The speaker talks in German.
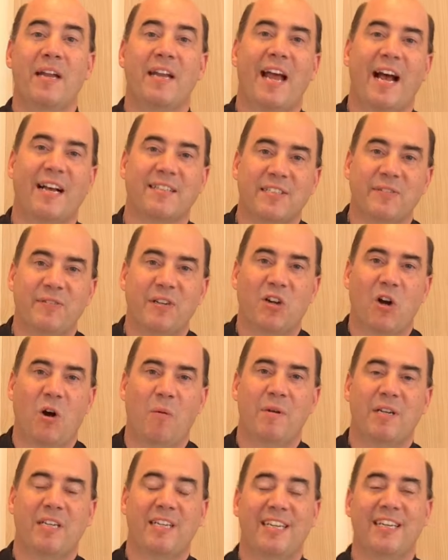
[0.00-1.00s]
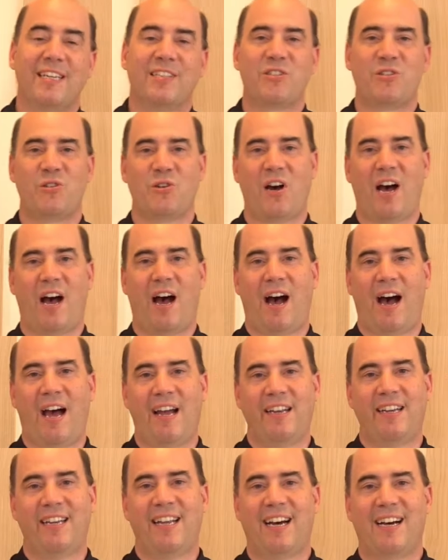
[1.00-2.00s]
herzlich willkommen hier zur
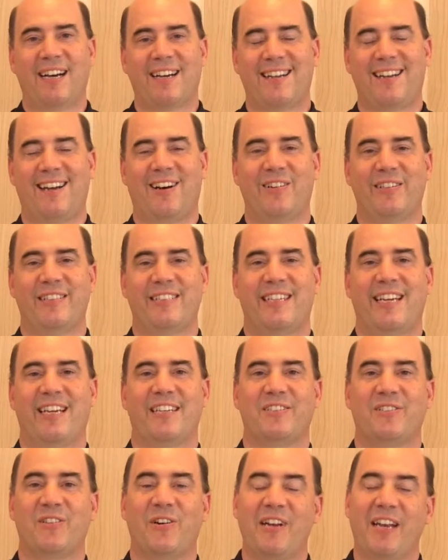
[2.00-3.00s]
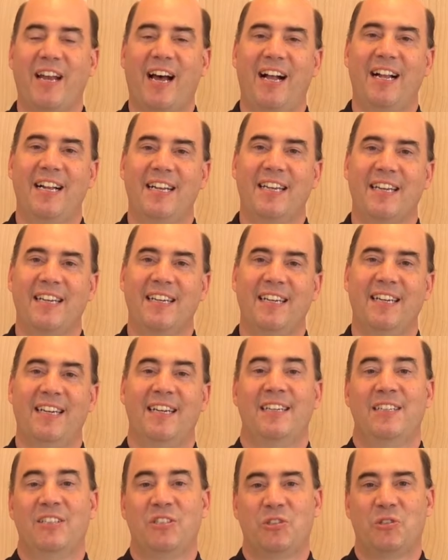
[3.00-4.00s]
Andacht aus der Sonnenhalde.
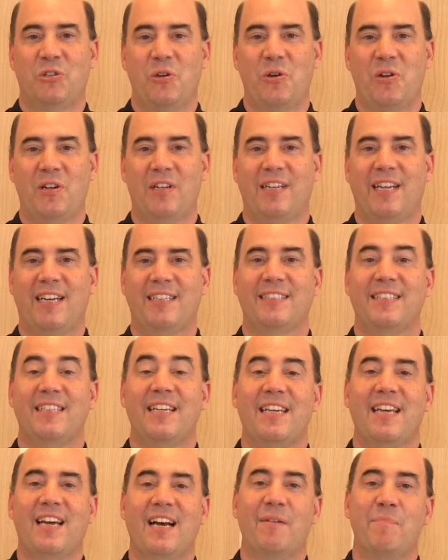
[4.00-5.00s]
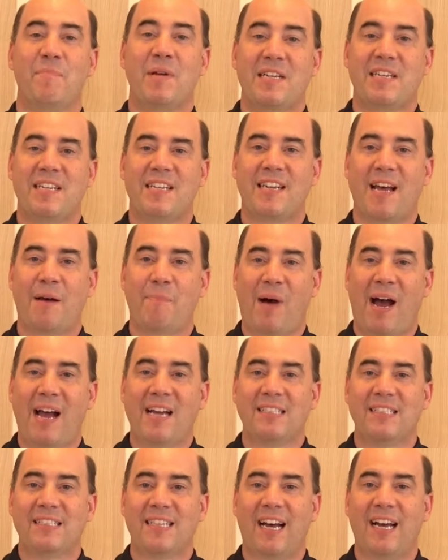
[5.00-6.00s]
Schön, dass ihr mit dabei
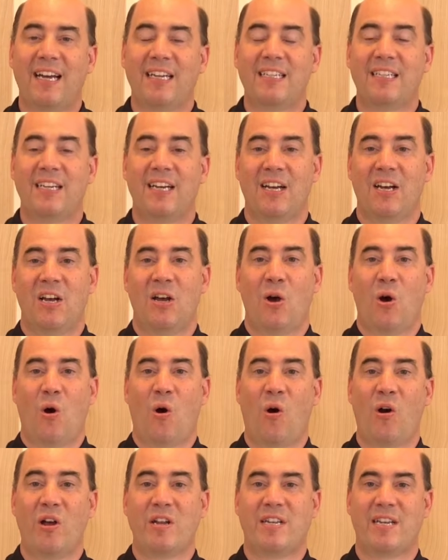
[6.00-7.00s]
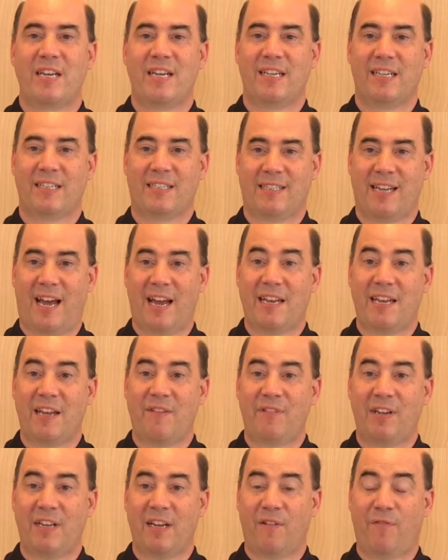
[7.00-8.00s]
seid. Heute seid ihr
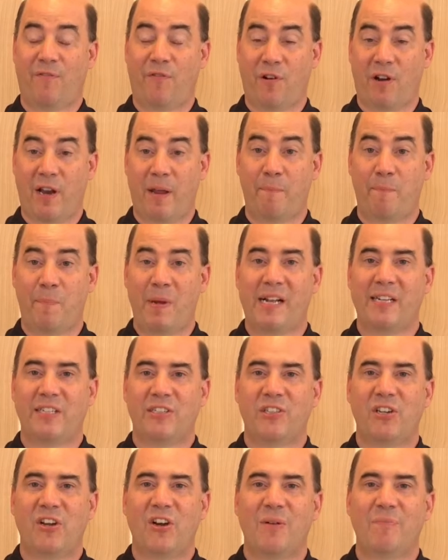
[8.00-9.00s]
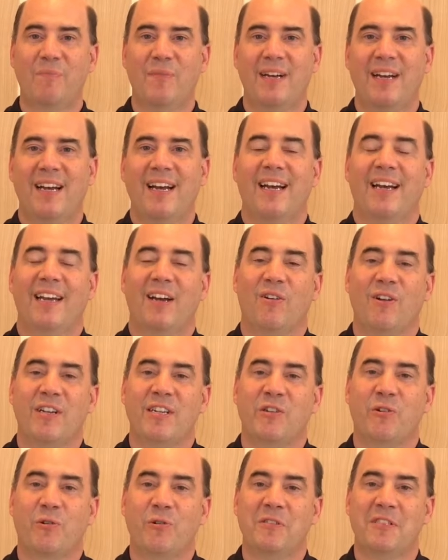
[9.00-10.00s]
wieder vor dem Bildschirm und
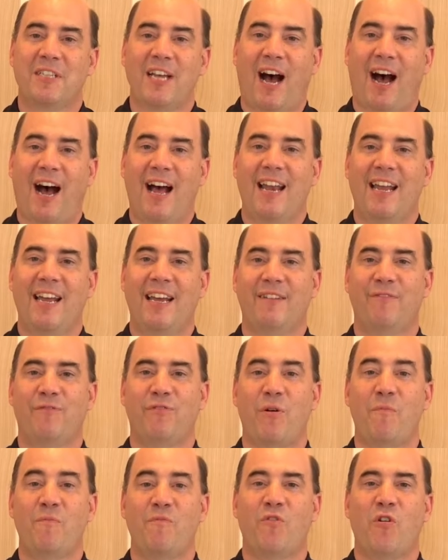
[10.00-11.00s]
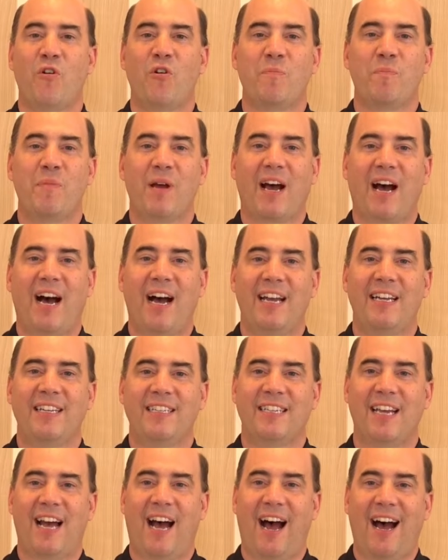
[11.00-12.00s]
ich grüße alle vom
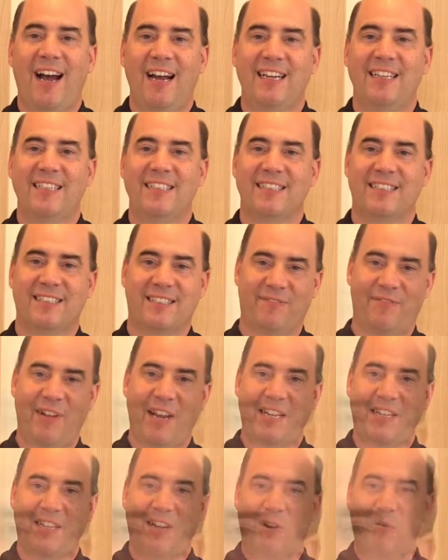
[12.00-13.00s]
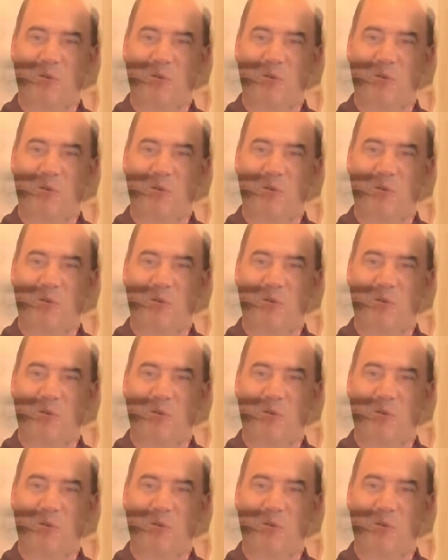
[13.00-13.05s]
Wohnbereich 1. Winkt doch